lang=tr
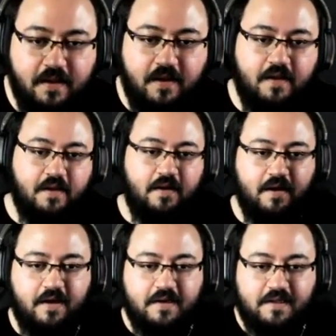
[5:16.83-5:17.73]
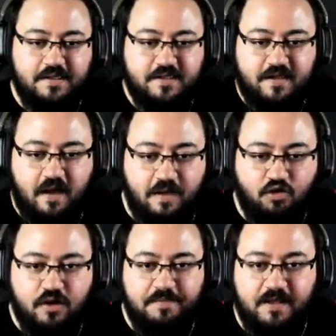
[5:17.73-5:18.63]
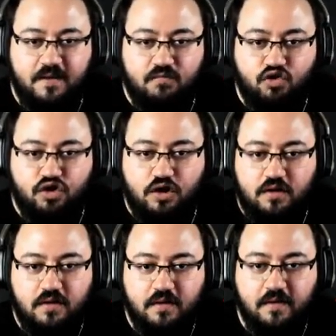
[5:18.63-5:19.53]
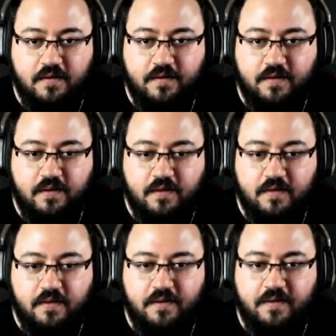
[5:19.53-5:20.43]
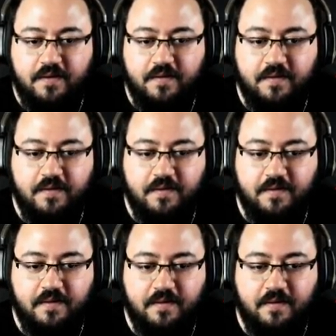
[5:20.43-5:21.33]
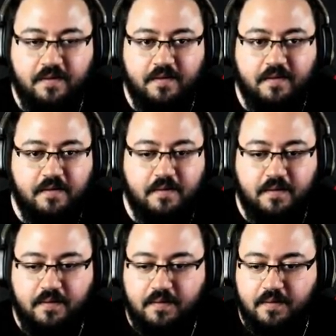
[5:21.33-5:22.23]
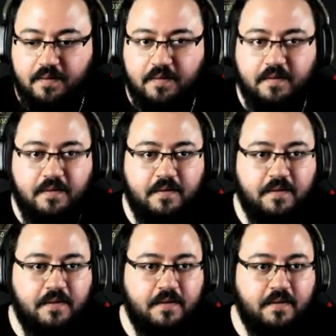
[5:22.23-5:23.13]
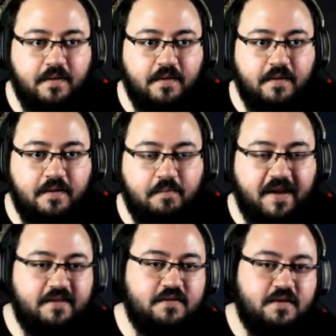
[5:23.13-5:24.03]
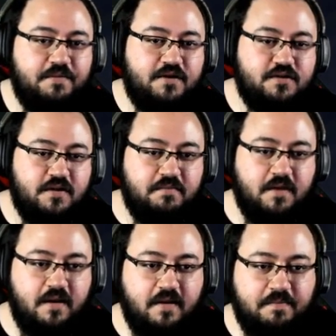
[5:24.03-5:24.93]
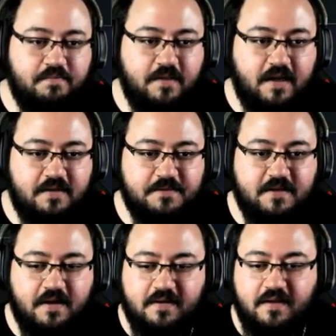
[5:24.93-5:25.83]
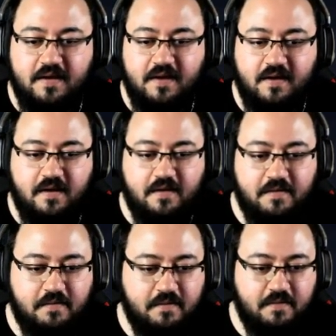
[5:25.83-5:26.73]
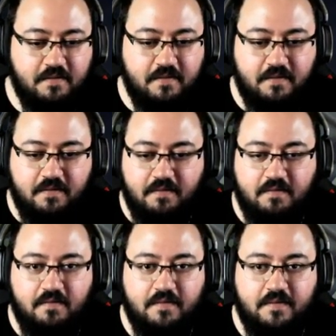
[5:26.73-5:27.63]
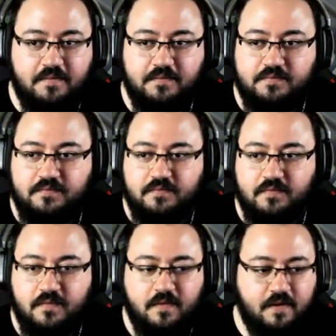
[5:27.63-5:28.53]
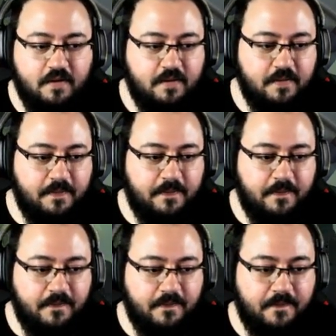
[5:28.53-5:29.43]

Onun dönüşü ee, bende. Arkadaşların abi ona bir vurdun. Ben senin ananı sövmedim. Ben karakteri sövüyorum. Ben de tabii ki canım yani hep ya. derdimiz karakterlerle. Eee SS SS. Leblanc üste geliyor.